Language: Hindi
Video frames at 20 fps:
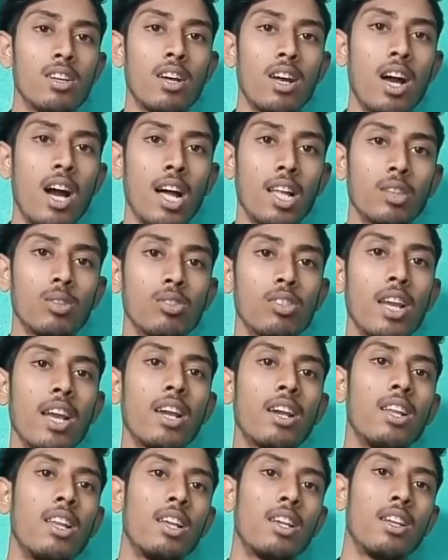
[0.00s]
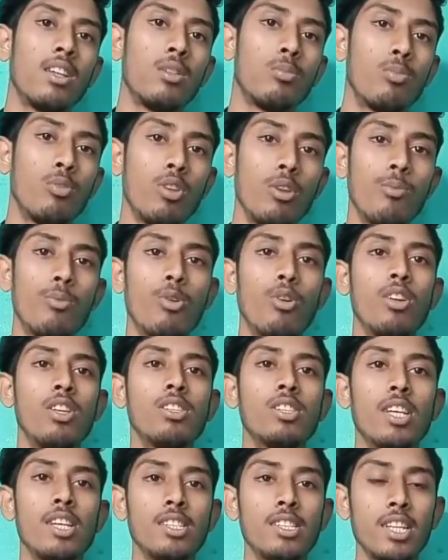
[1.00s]
हाथ हो जाएगा लेकिन पूरी बॉडी
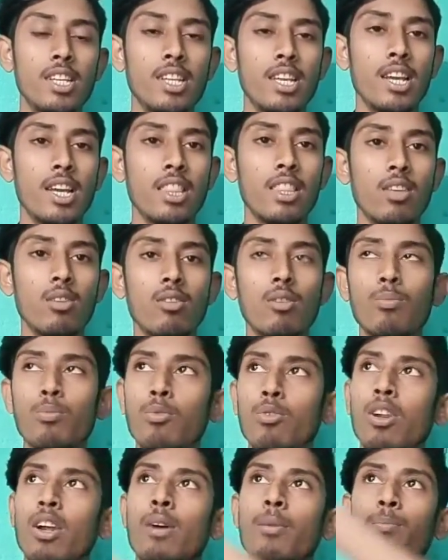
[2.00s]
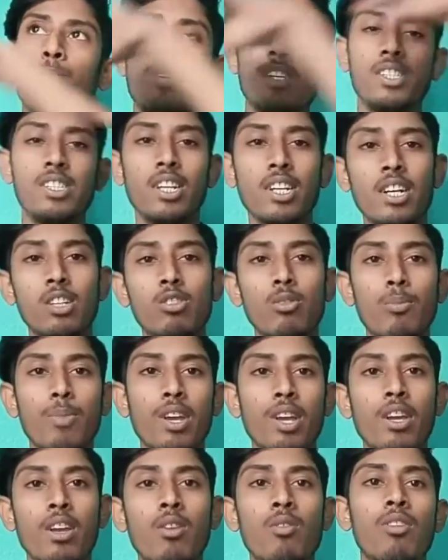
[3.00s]
सही से नहीं आती और पूरा पीछे का जो
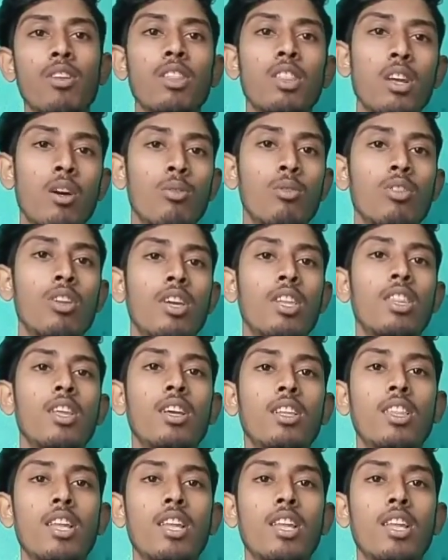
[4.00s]
बैकग्राउंड रहता है वो नहीं दिखता